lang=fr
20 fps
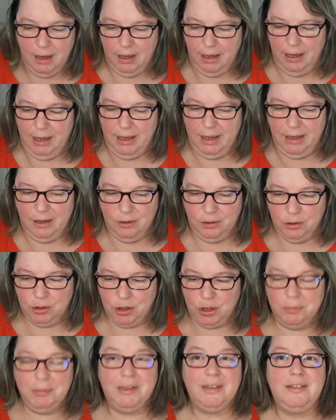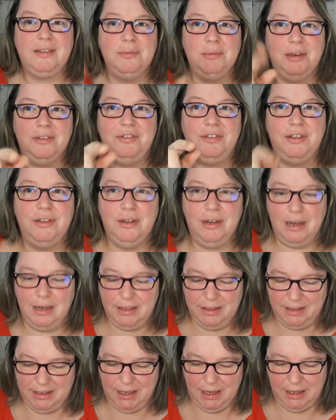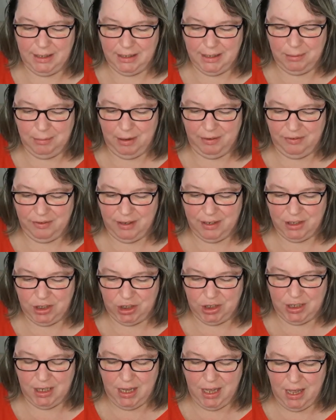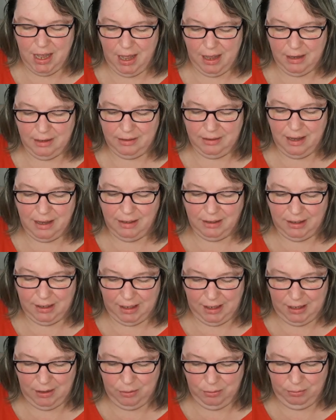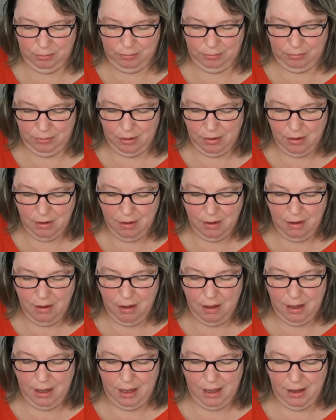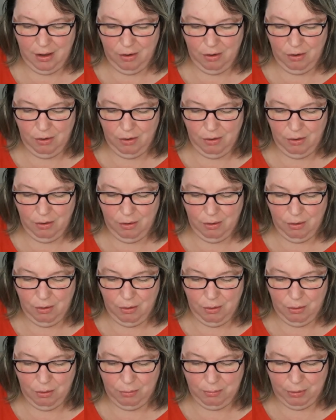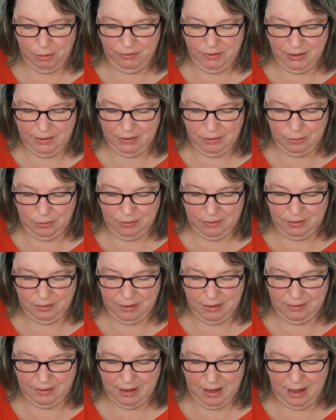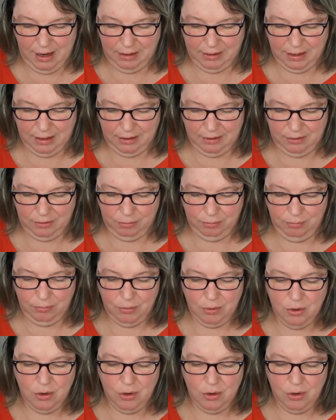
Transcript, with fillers: Et euh, je remercie ma filleule Alicia qui m'a fait acheter un taille-crayon. Et bah, en fait, c'est vrai que c'est elle qui a raison.